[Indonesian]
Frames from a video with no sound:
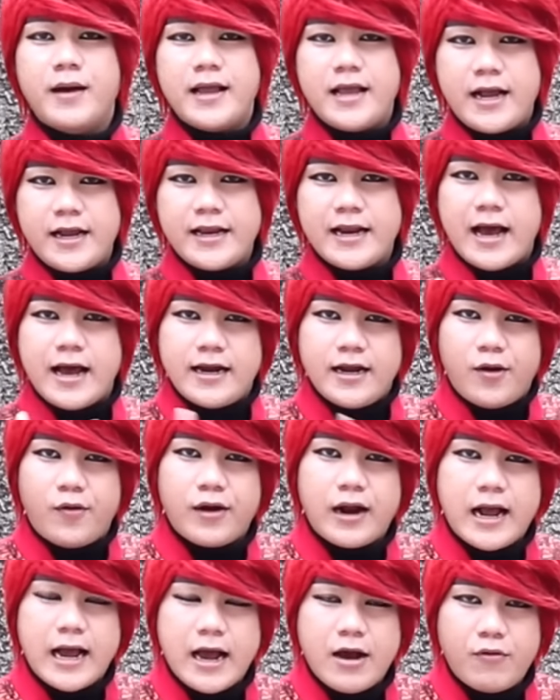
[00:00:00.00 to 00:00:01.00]
Bayangin ada
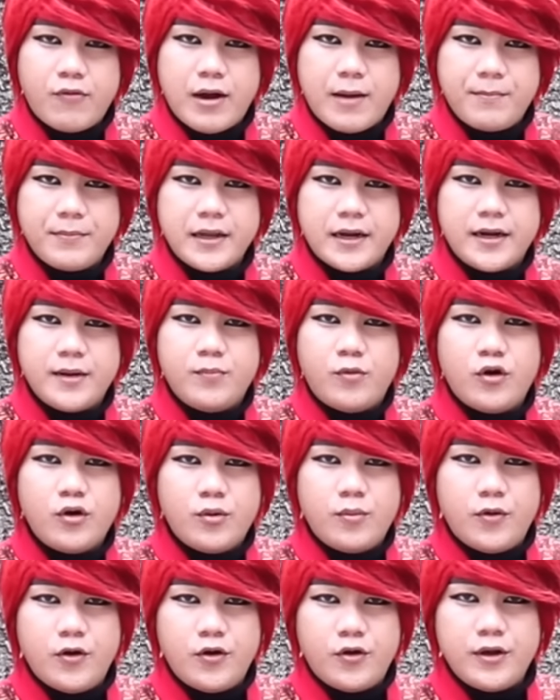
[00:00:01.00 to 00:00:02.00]
orang awam yang
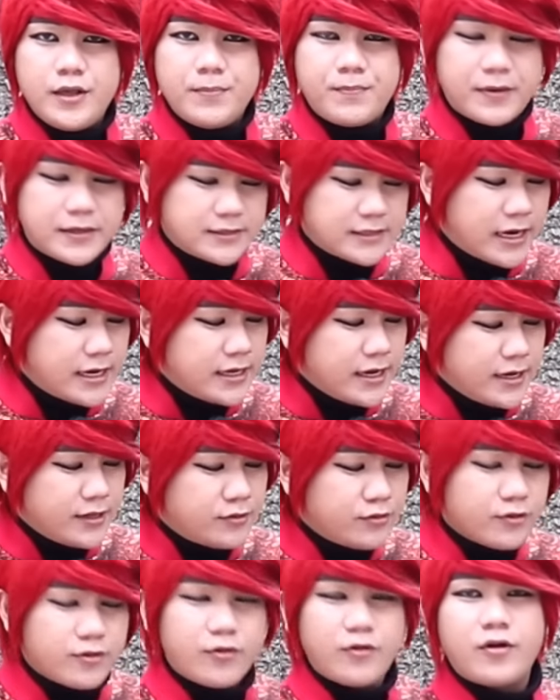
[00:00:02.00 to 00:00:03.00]
dibodoh-bodohi percaya
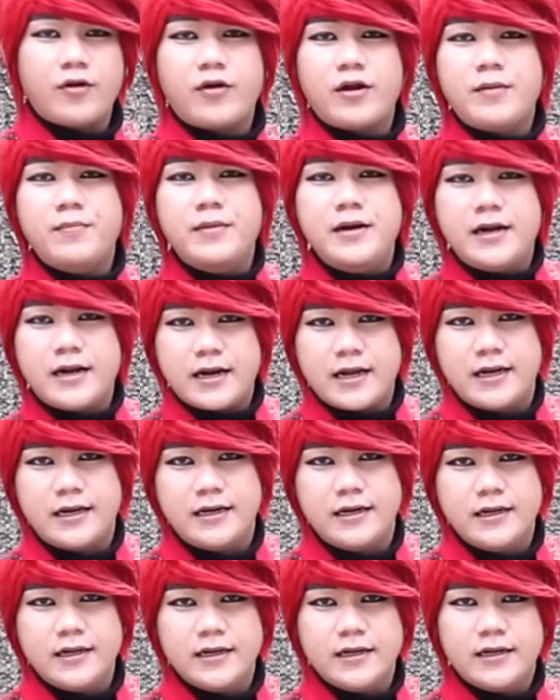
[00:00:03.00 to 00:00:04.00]
itu seolah-olah
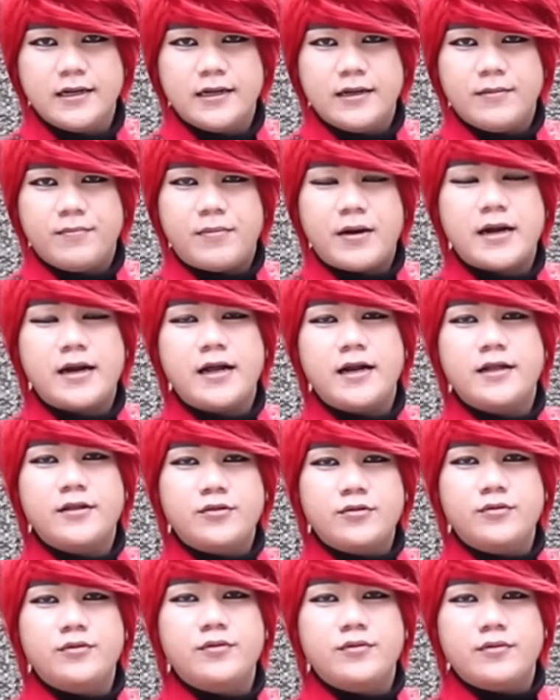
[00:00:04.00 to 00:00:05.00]
beneran. Padahal
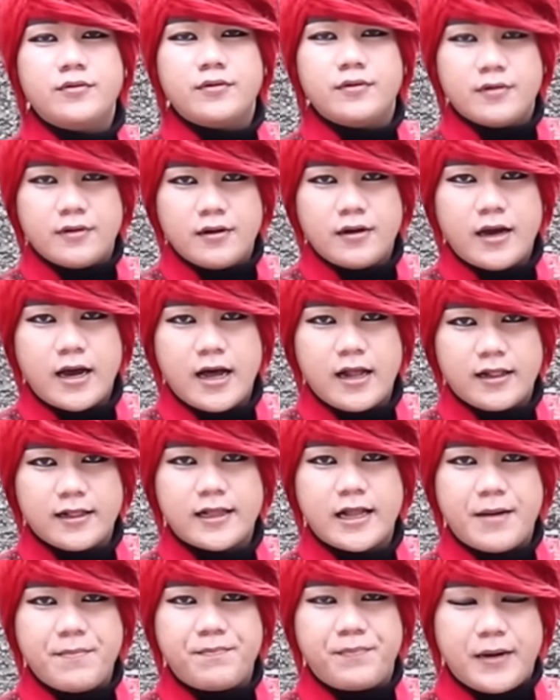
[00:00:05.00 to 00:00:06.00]
itu
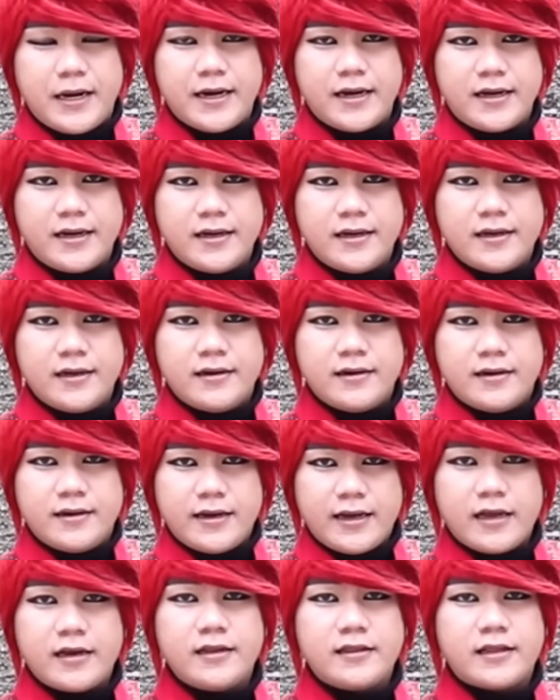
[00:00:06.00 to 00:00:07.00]
hal sampah,
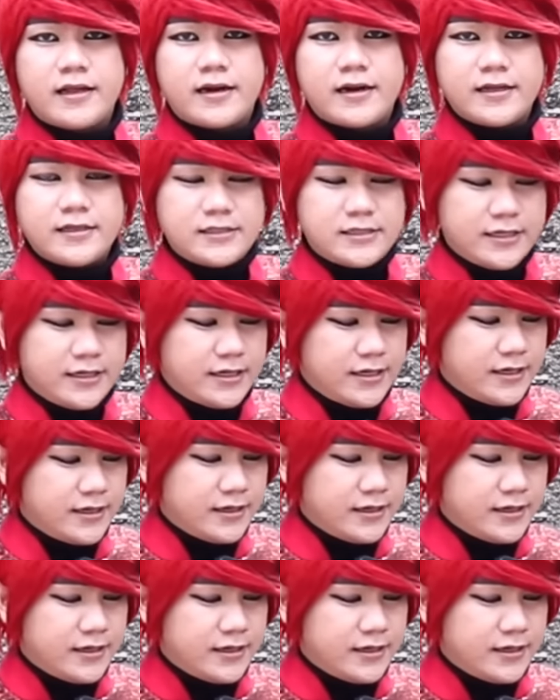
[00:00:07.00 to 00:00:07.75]
editan receh.